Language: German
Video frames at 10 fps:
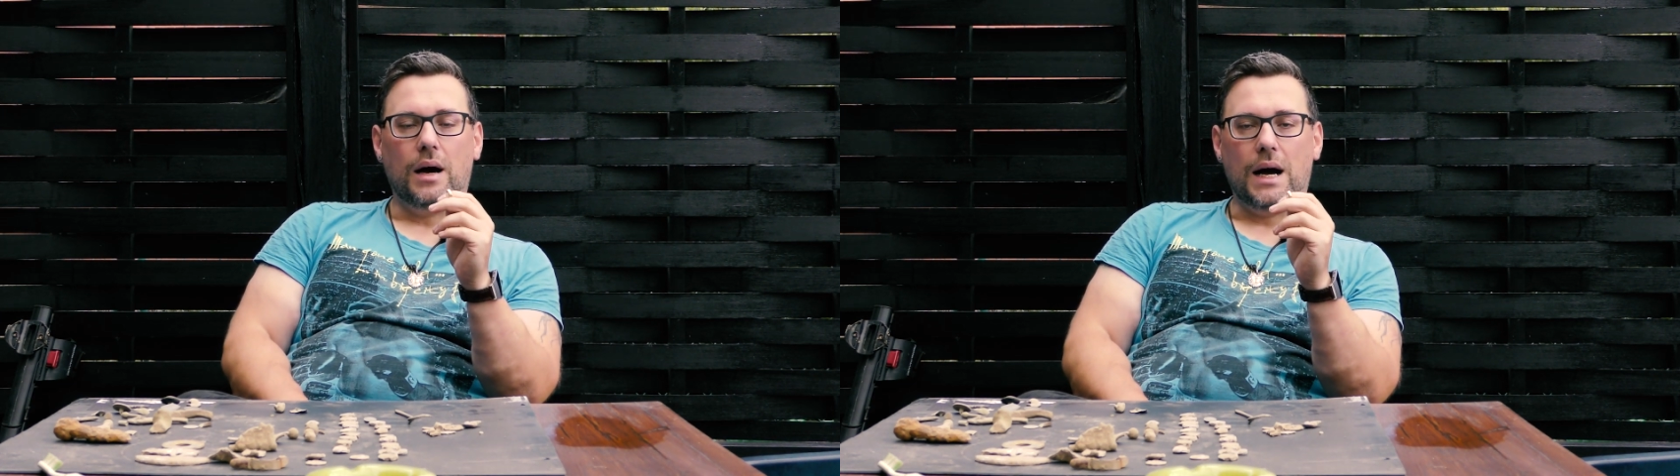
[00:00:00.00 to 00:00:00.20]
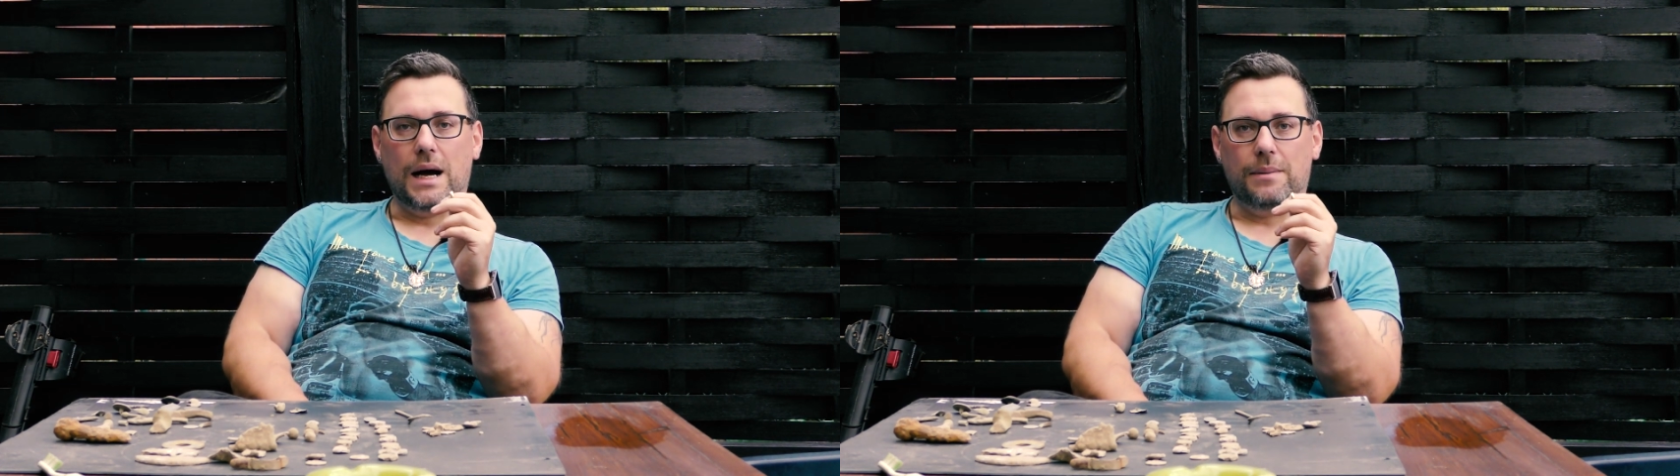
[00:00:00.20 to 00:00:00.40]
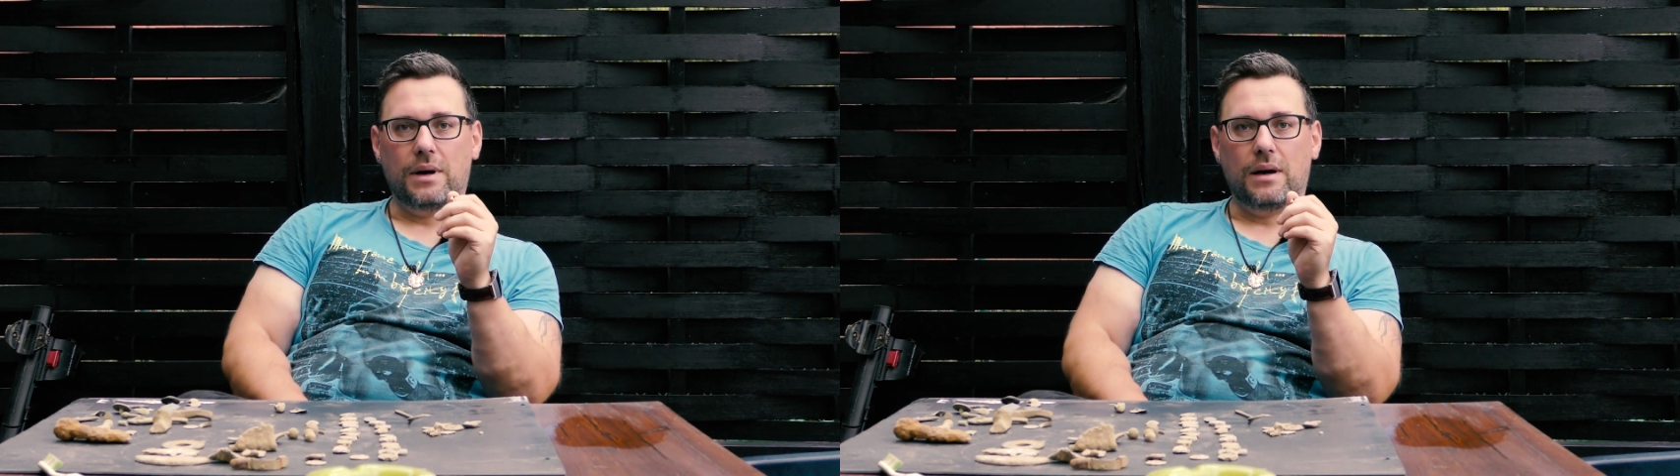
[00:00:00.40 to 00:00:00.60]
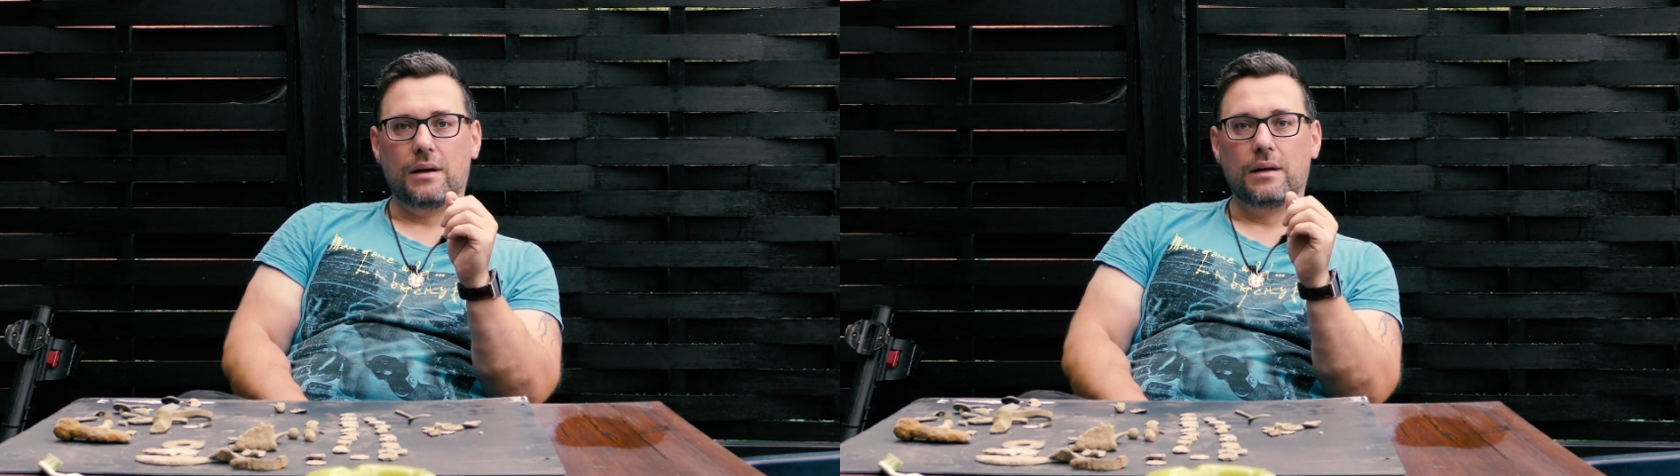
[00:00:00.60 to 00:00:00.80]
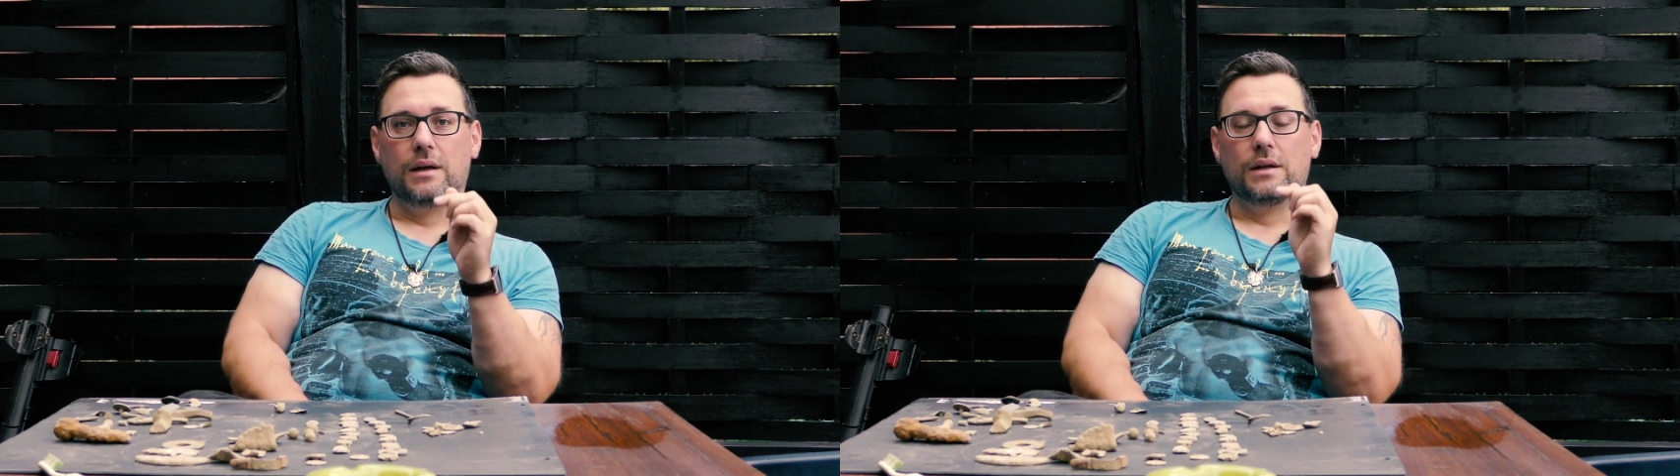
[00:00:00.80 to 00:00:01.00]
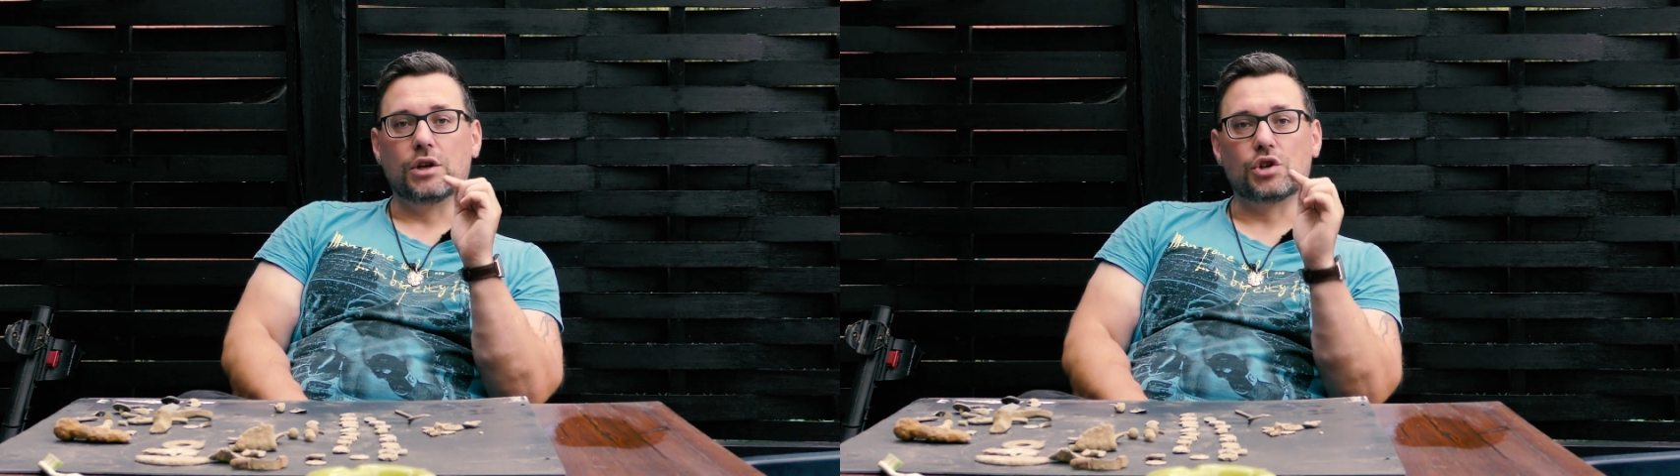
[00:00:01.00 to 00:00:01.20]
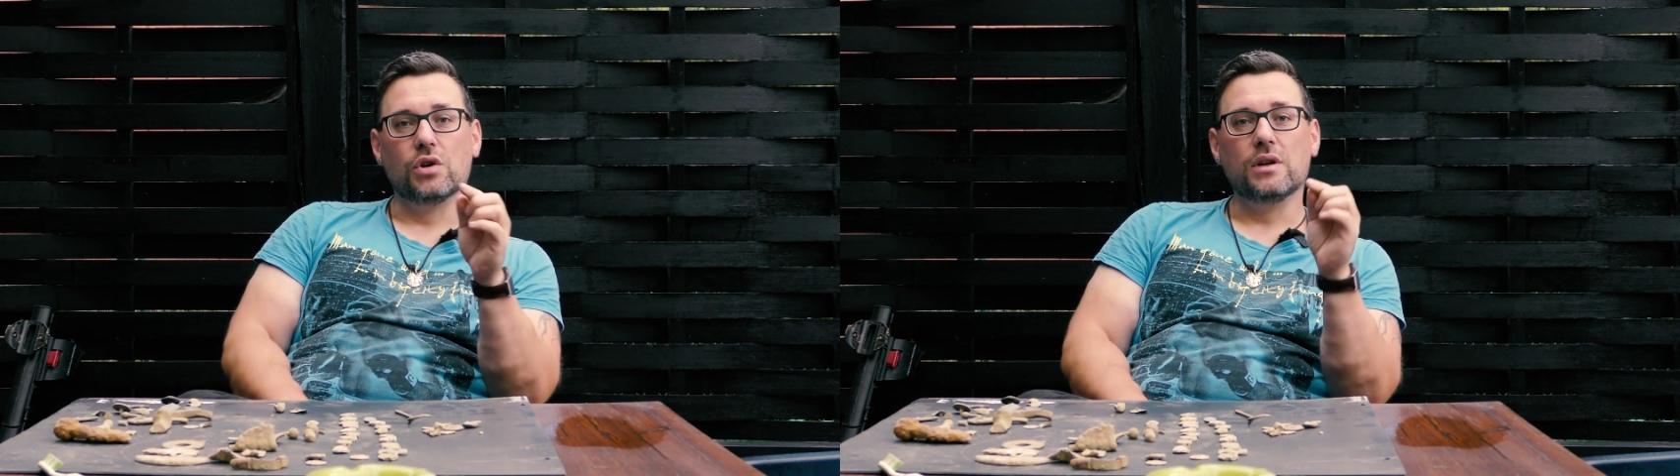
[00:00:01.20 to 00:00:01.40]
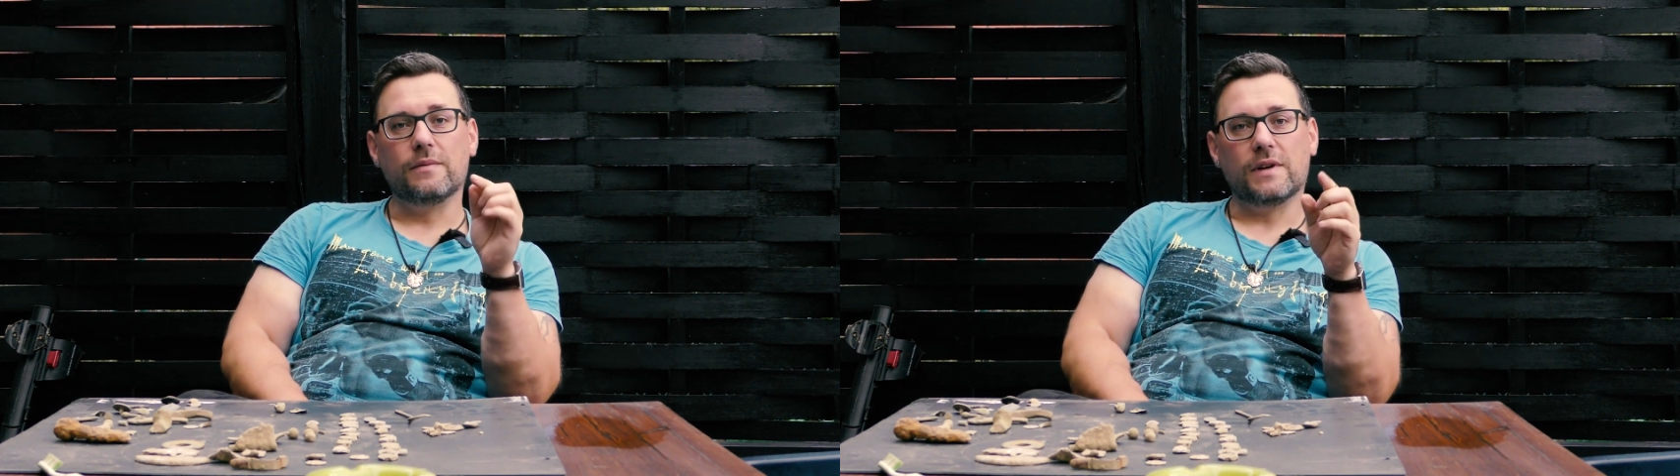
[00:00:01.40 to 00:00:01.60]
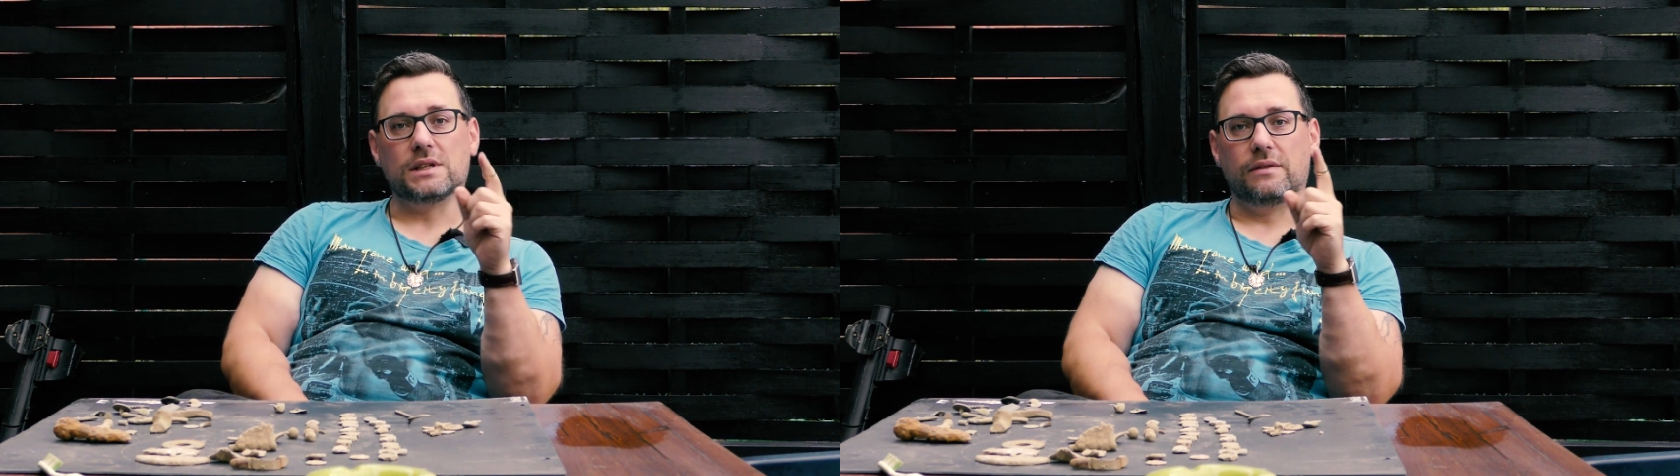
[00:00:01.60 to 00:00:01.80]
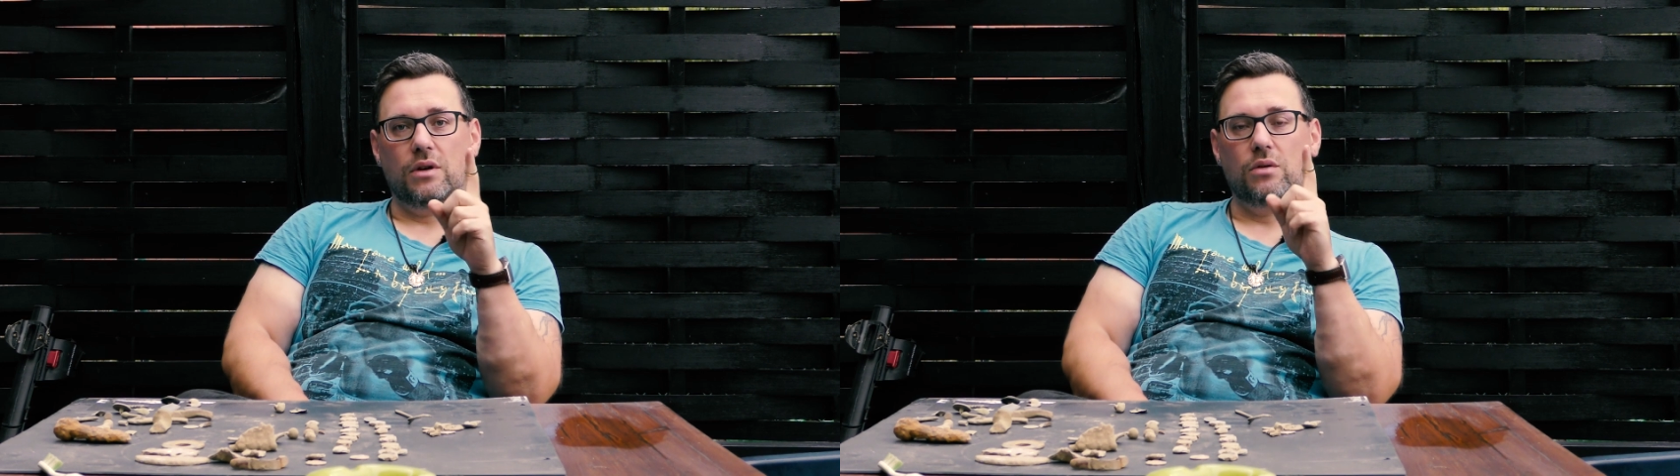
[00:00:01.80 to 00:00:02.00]
Aber das Schöne im
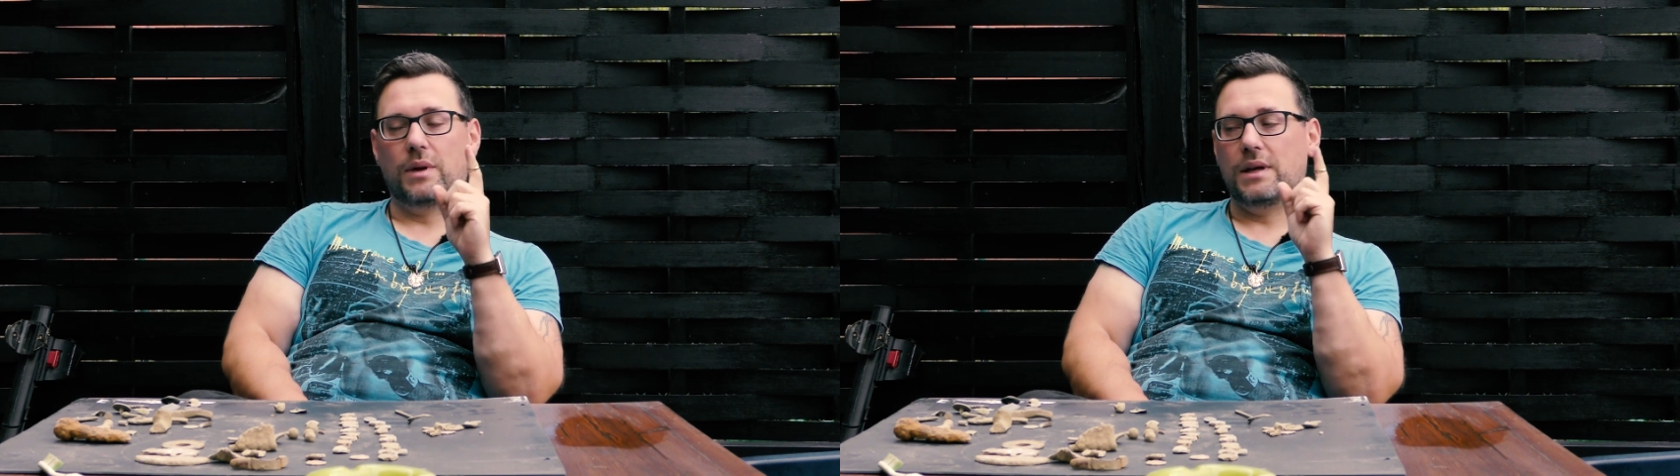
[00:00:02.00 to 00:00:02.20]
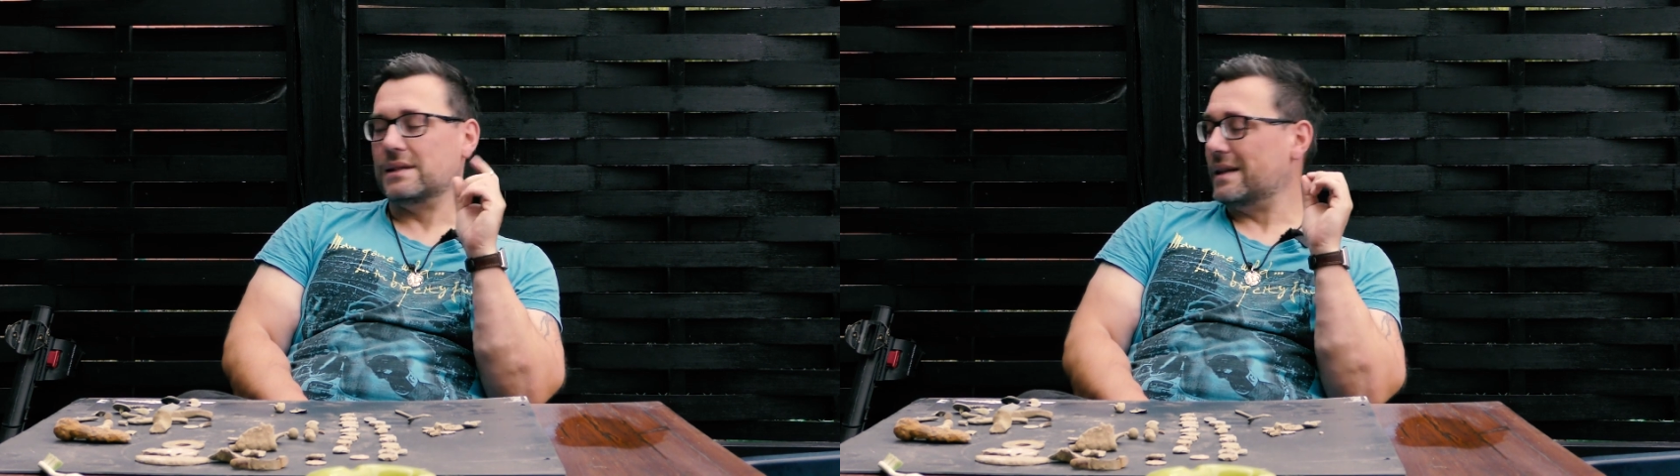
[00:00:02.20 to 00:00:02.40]
Wasser war übrigens,